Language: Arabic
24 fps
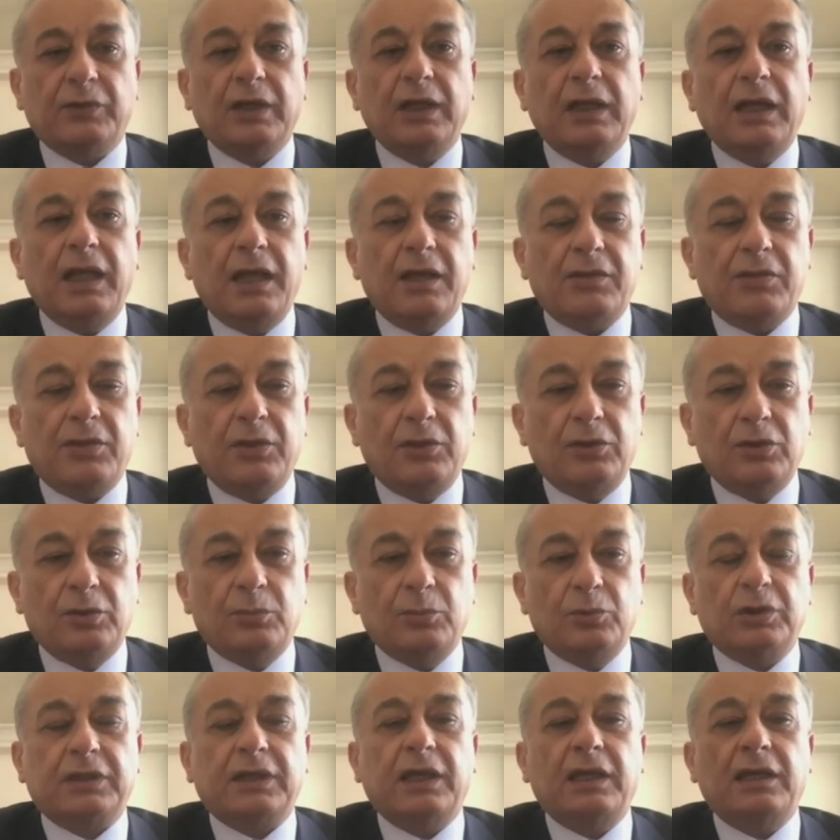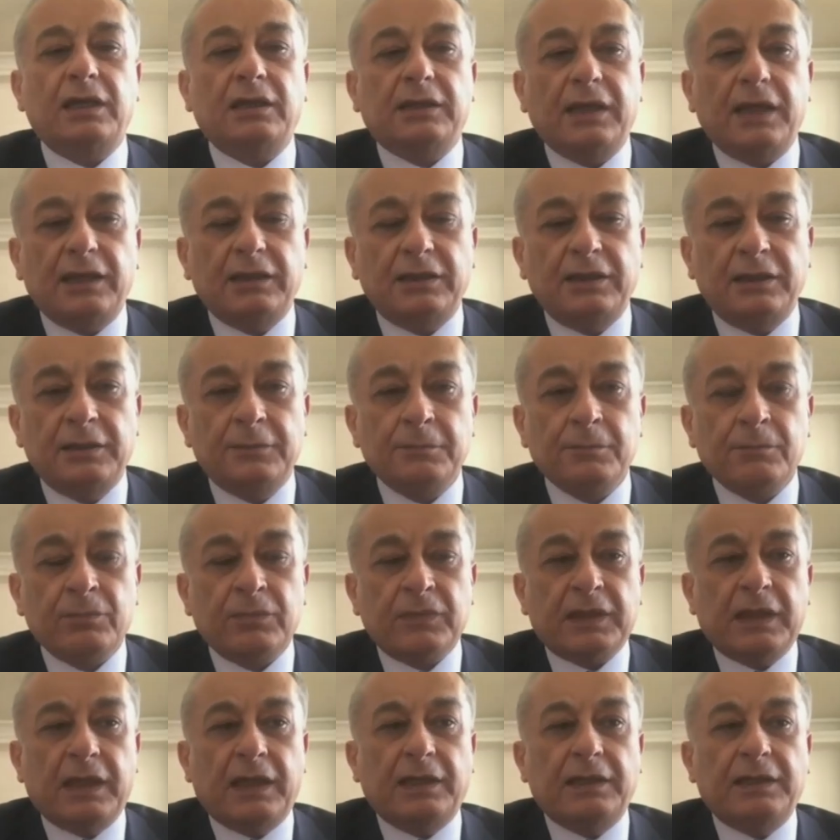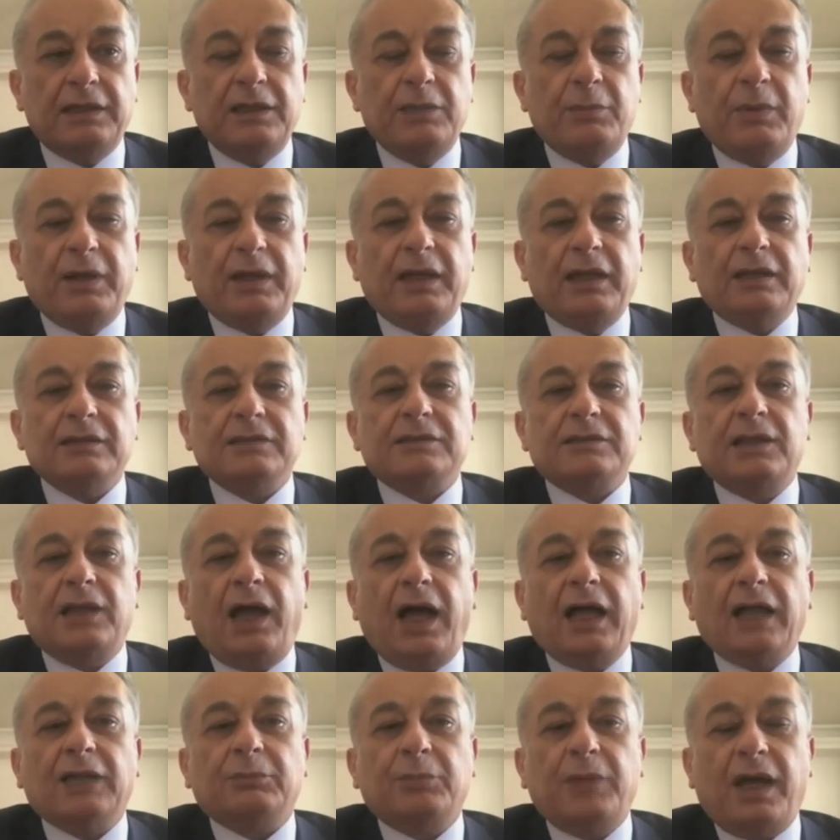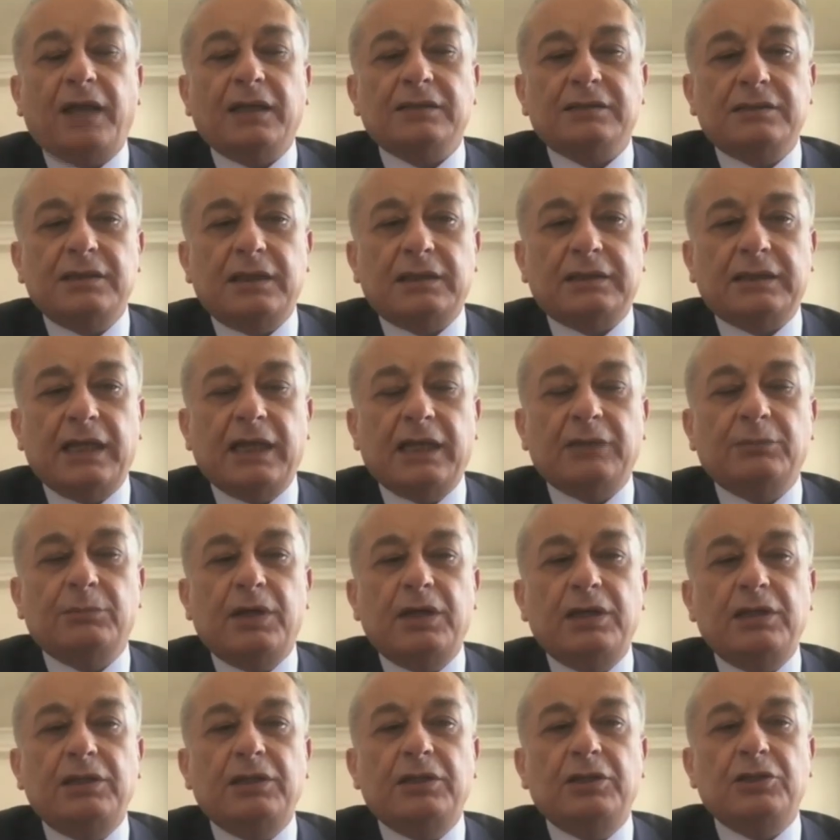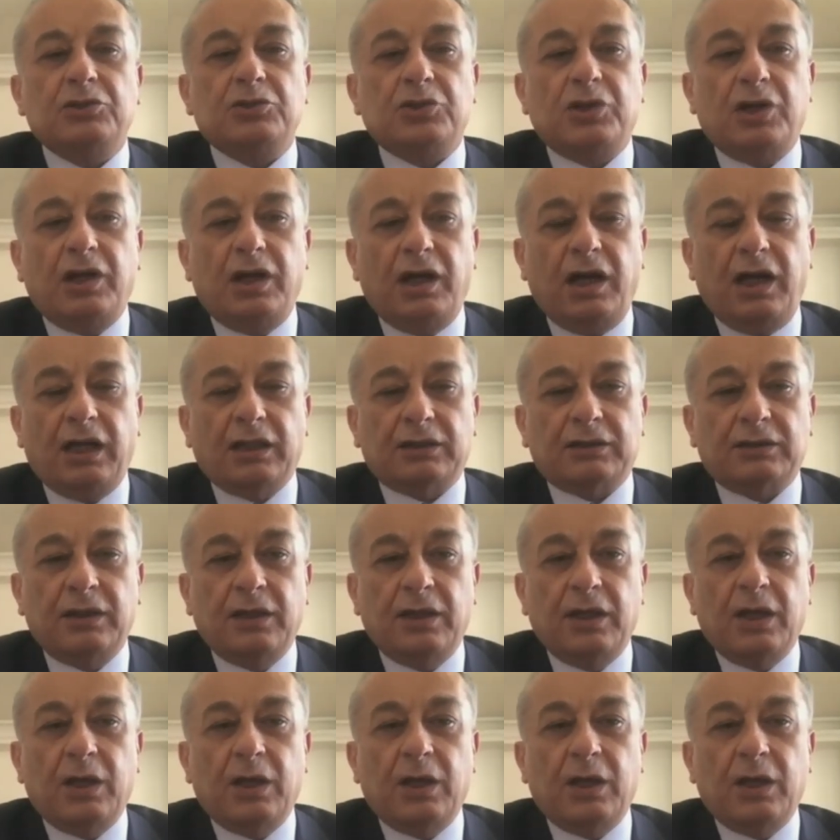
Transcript: كل هذه الامور كانت هيدي يعني هي من اصلاحات بحد ذاتها قد ما هي اجراءات